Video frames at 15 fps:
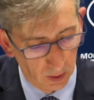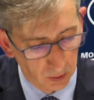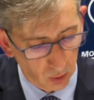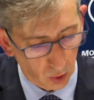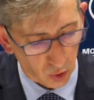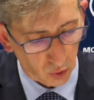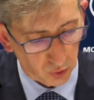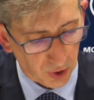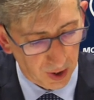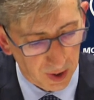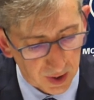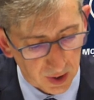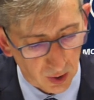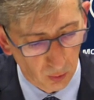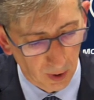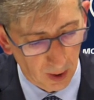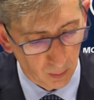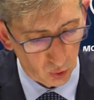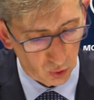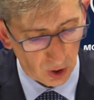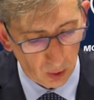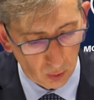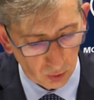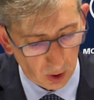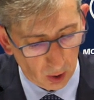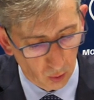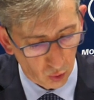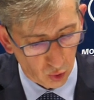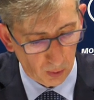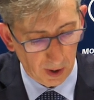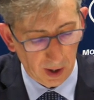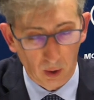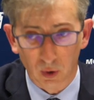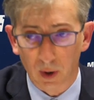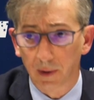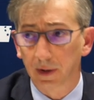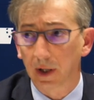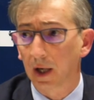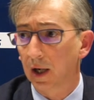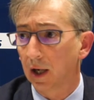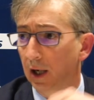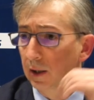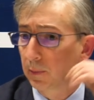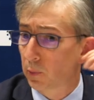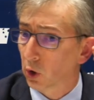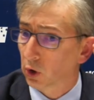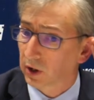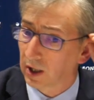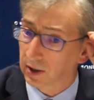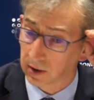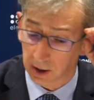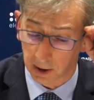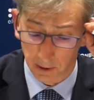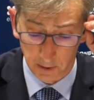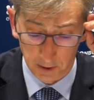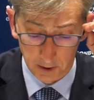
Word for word: Dos o tres que hubiéramos anotado nos hubiera dado una ventaja importante.